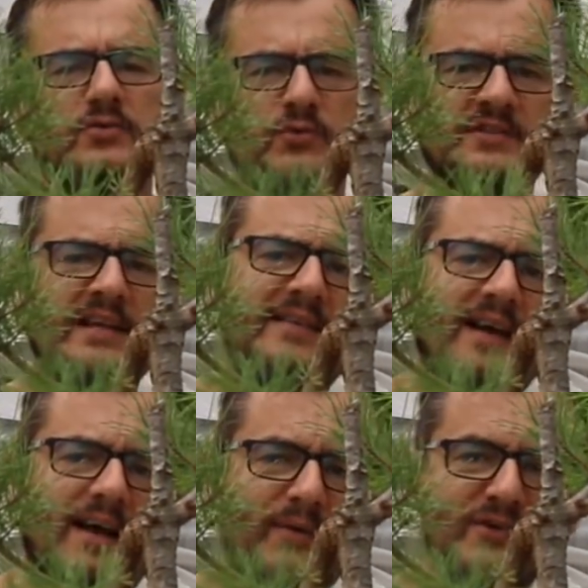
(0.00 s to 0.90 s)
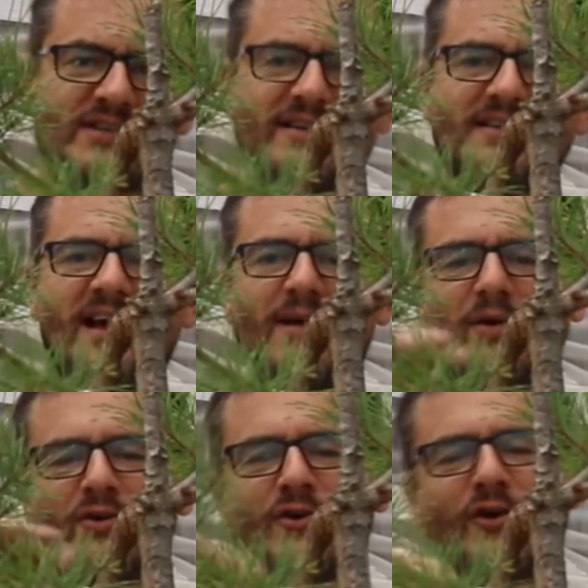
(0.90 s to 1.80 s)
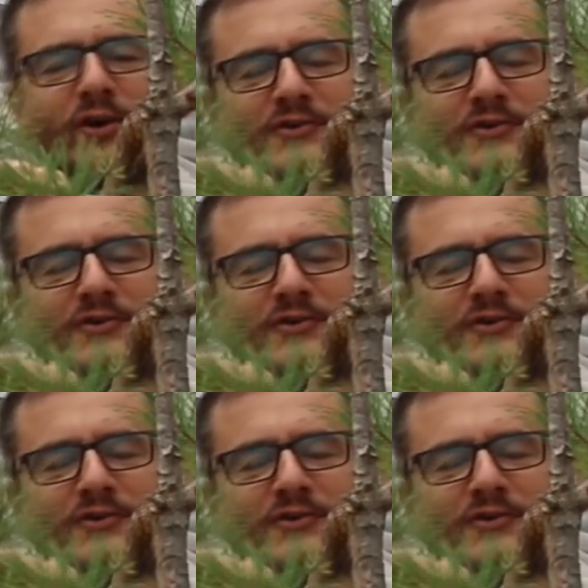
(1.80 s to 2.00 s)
Sur cet arbre, c'est un arbre que